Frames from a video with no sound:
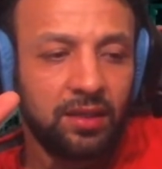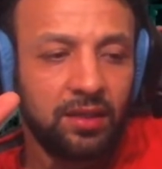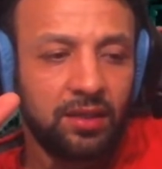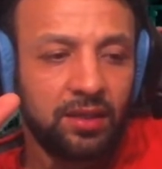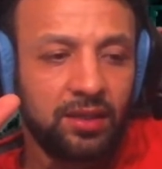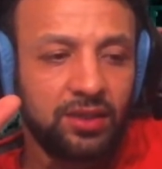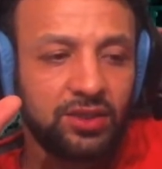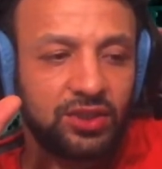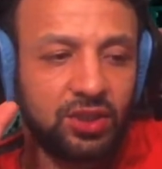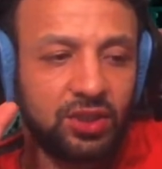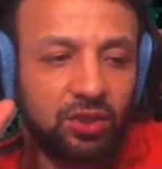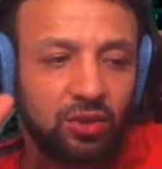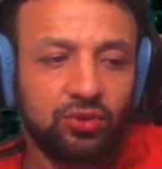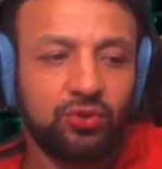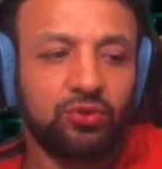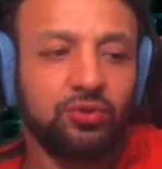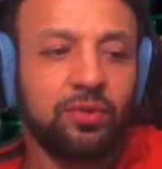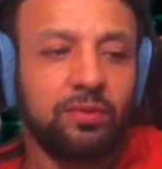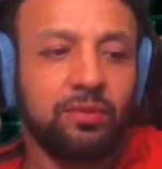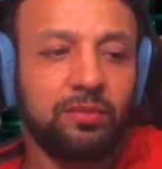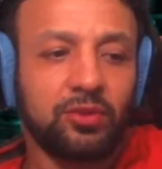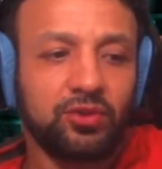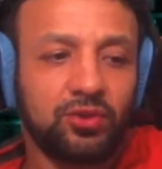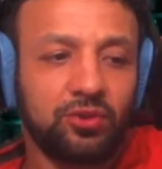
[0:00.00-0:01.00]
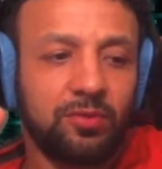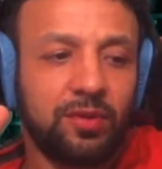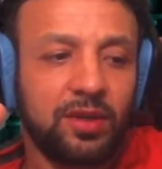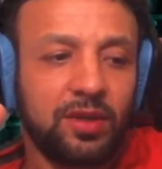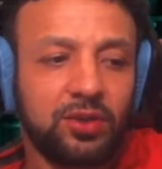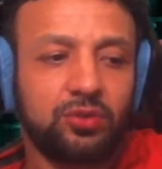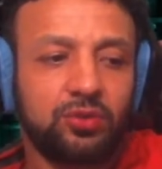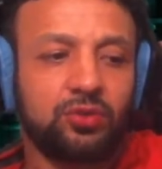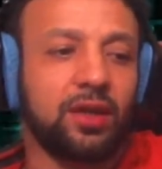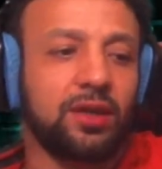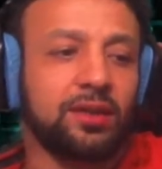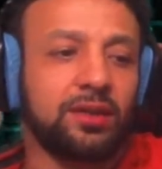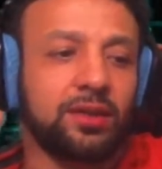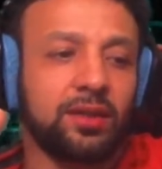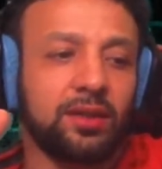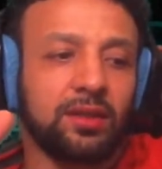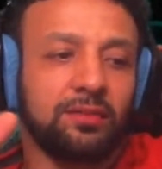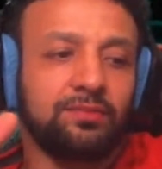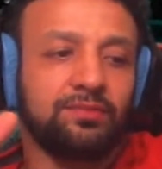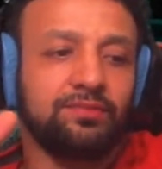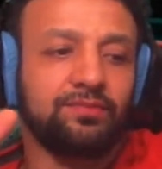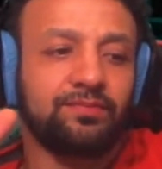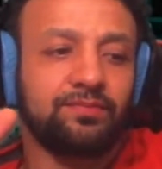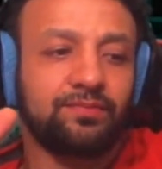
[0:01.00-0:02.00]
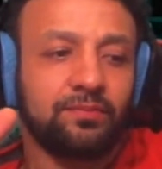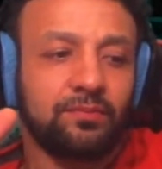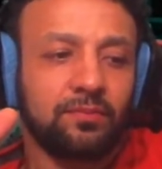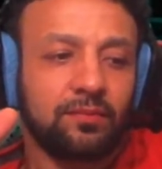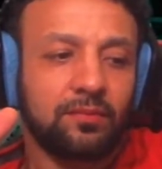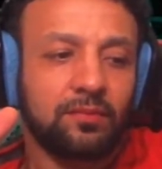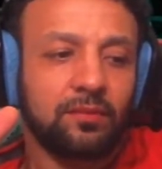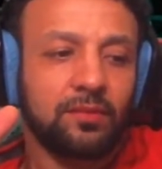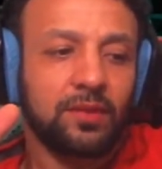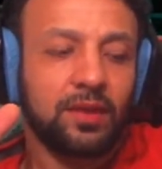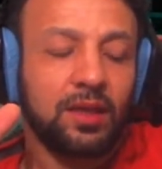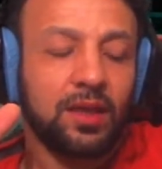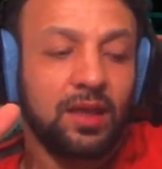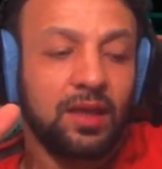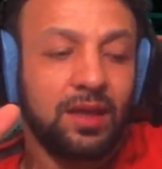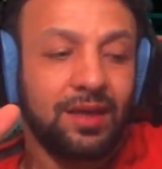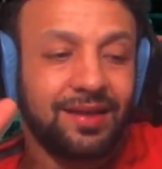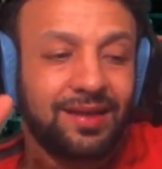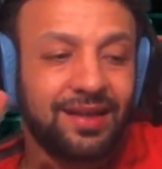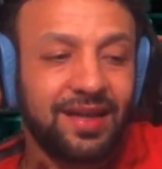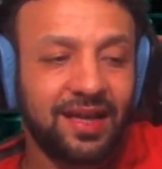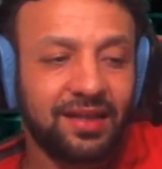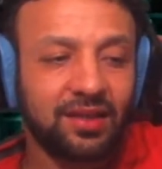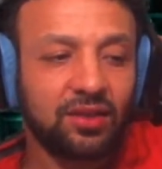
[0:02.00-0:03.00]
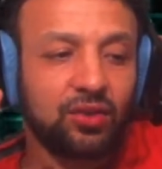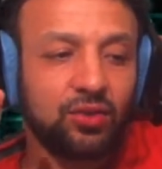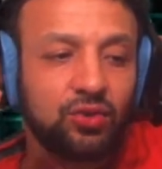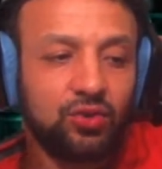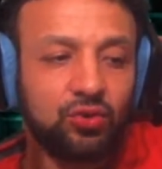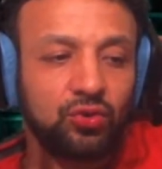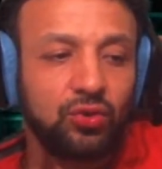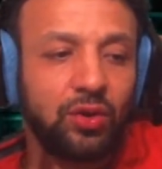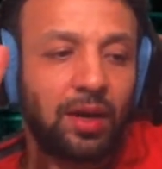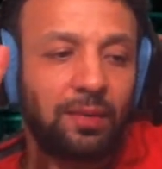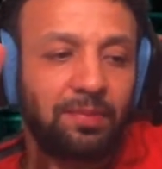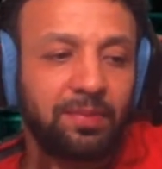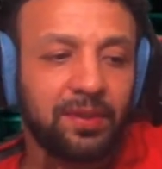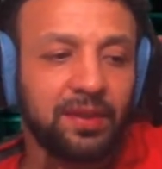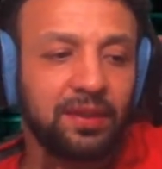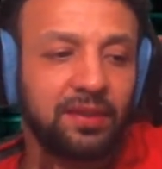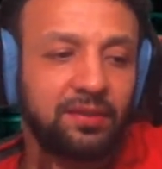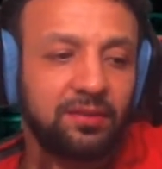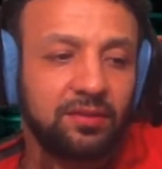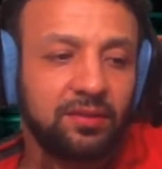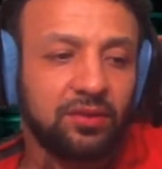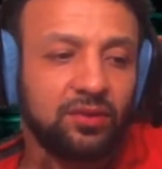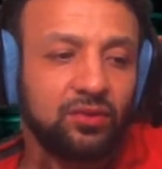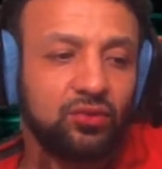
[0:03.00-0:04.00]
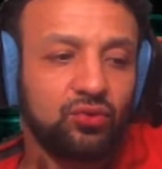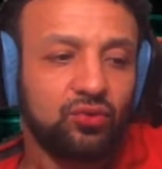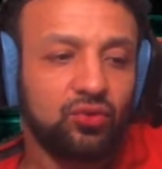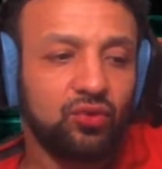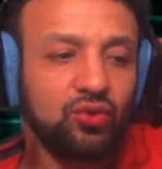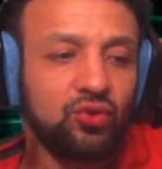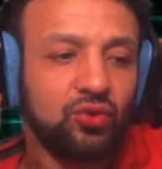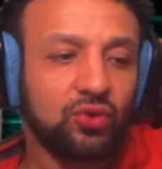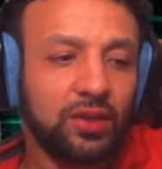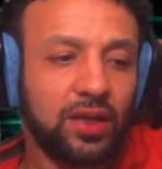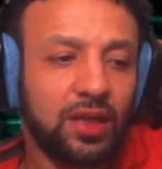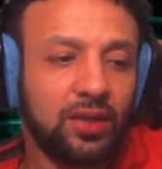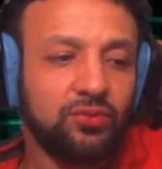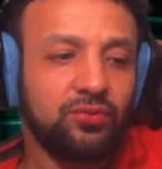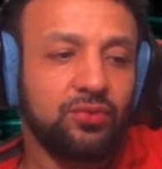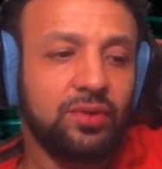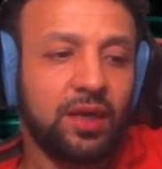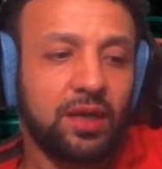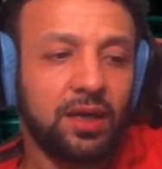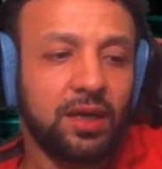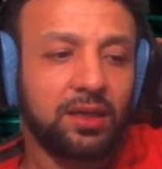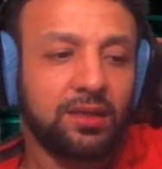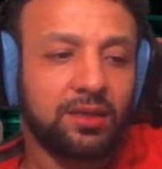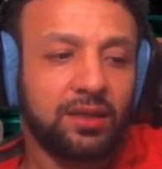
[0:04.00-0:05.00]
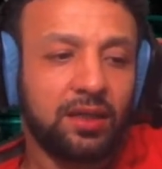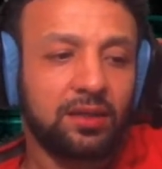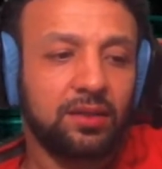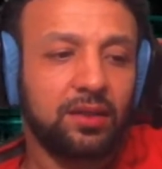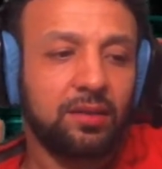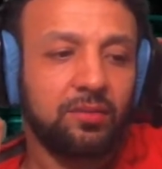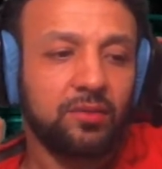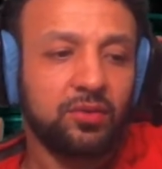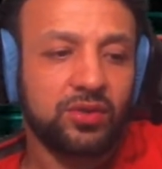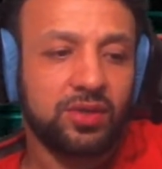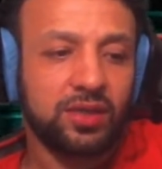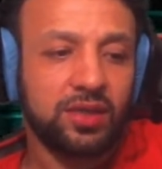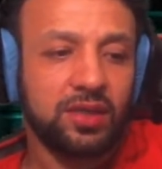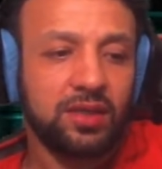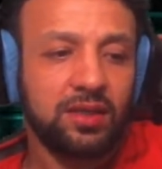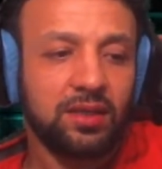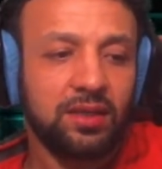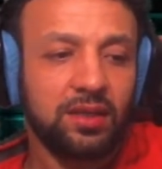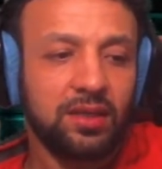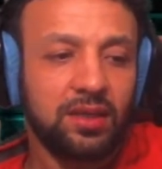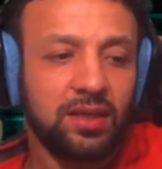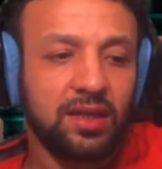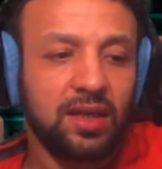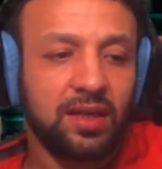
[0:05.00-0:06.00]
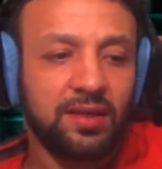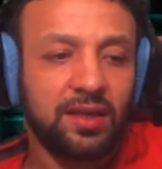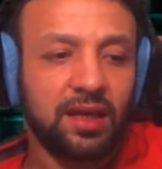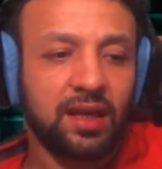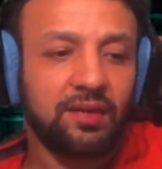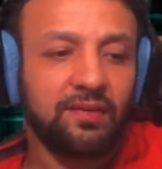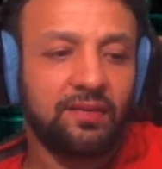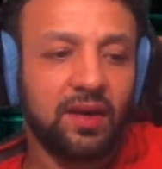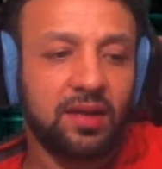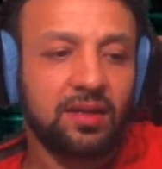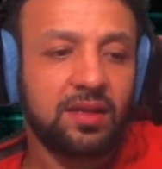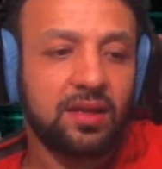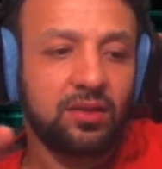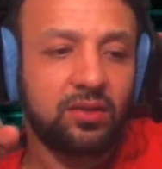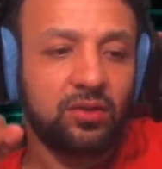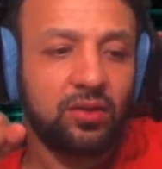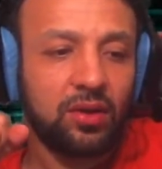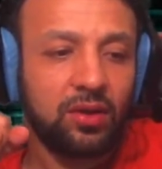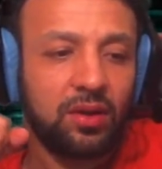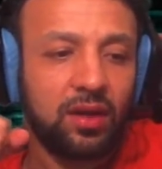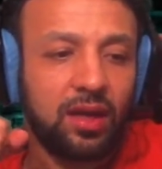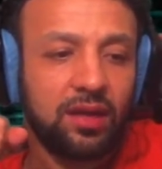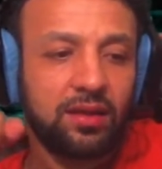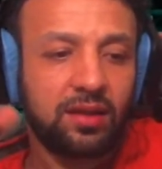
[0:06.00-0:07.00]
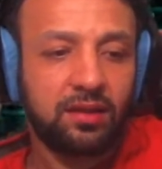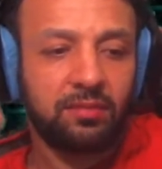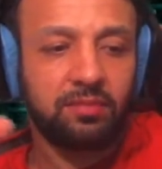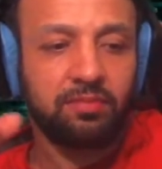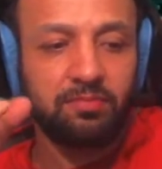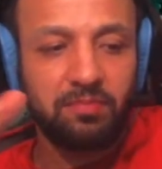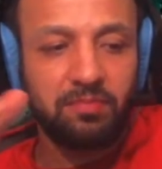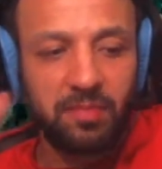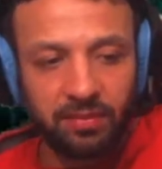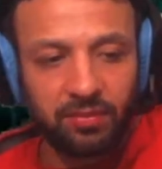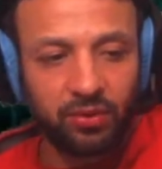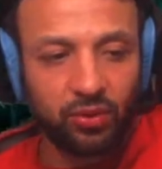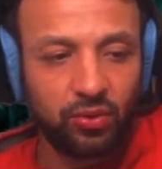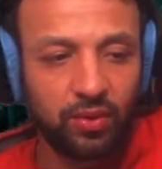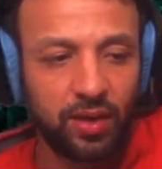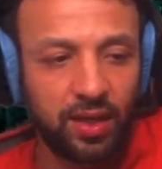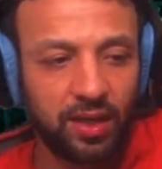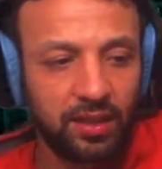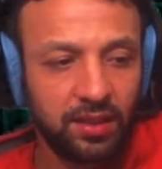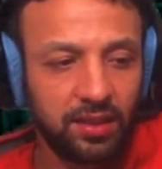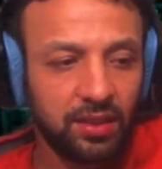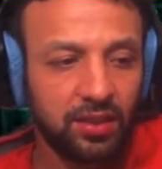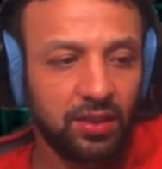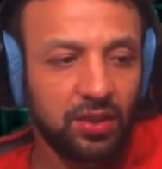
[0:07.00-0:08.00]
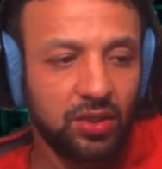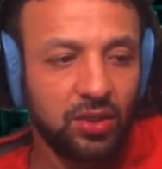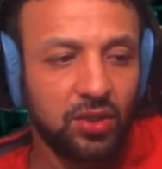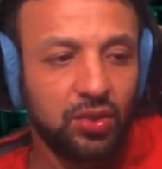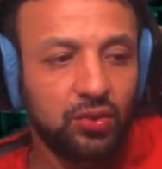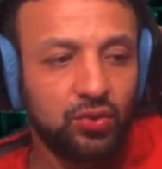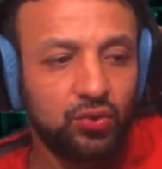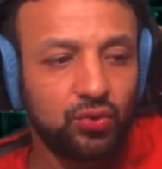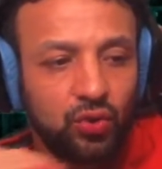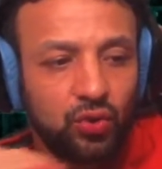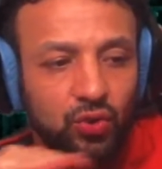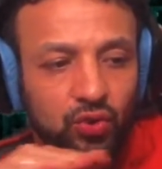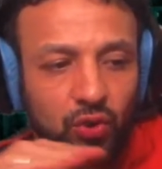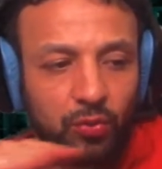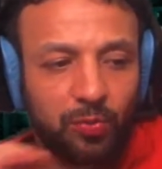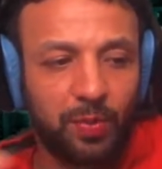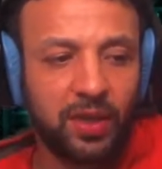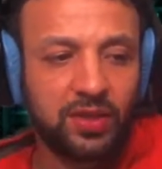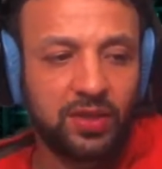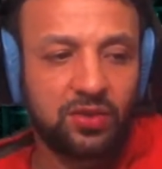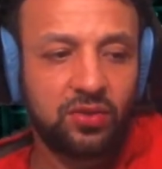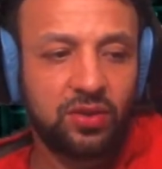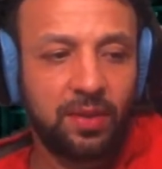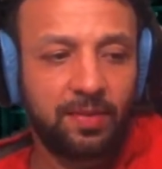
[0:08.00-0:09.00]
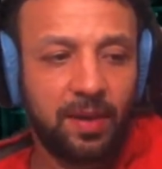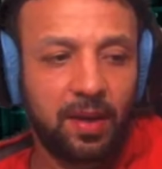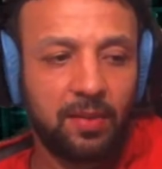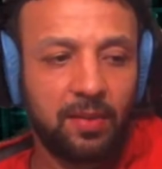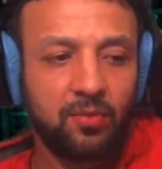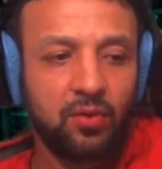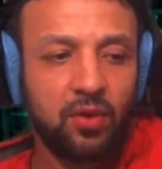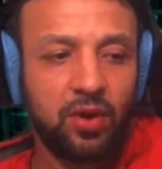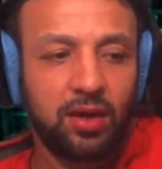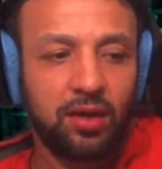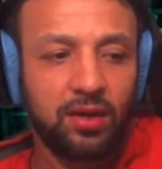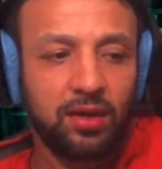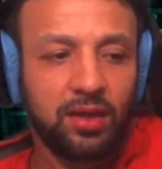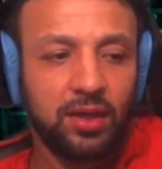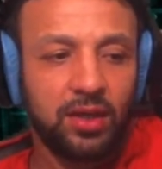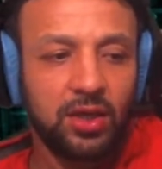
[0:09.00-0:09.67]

J'ai continué mon chemin et je suis rentré. Quatre jours après, toujours la nuit en rentrant de la mosquée et en arrivant à cette, même ruelle, toujours personne à part moi.